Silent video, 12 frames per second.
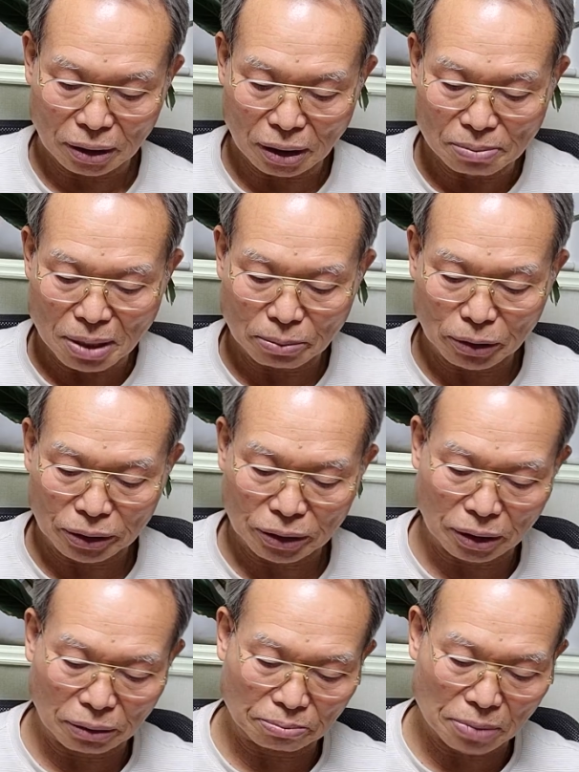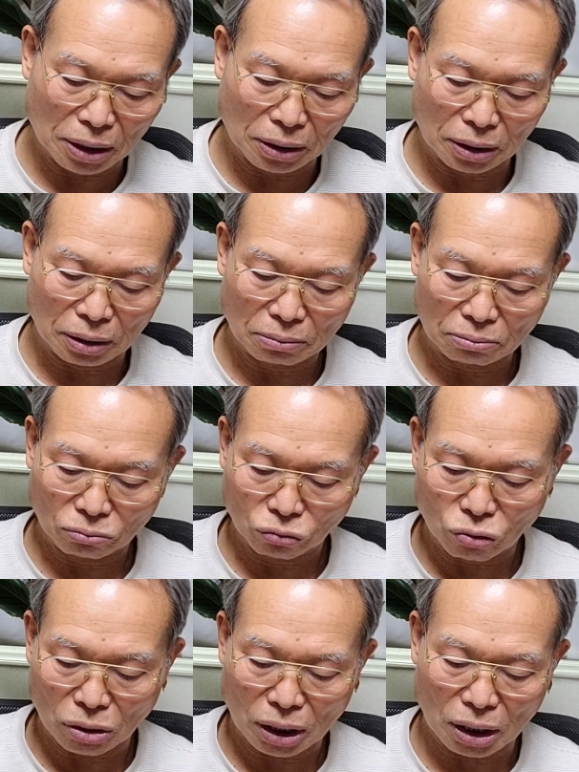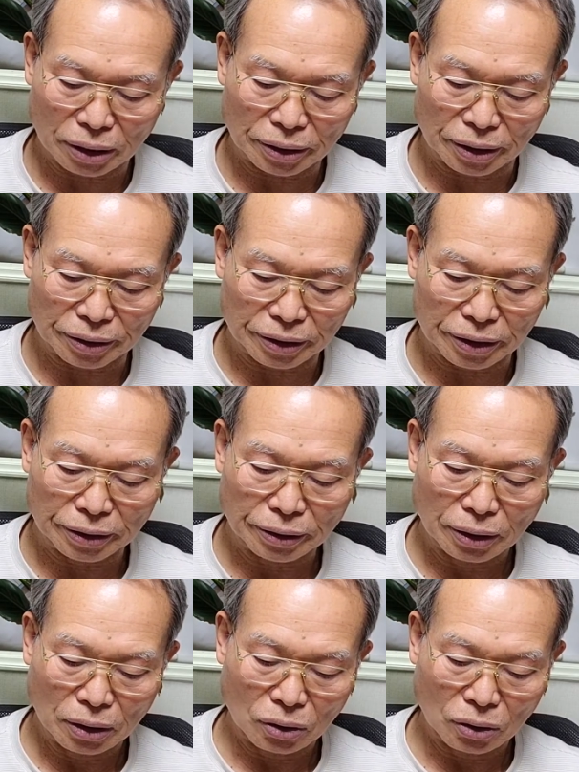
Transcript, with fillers: 열매 먼저 맺는 무화과 같을지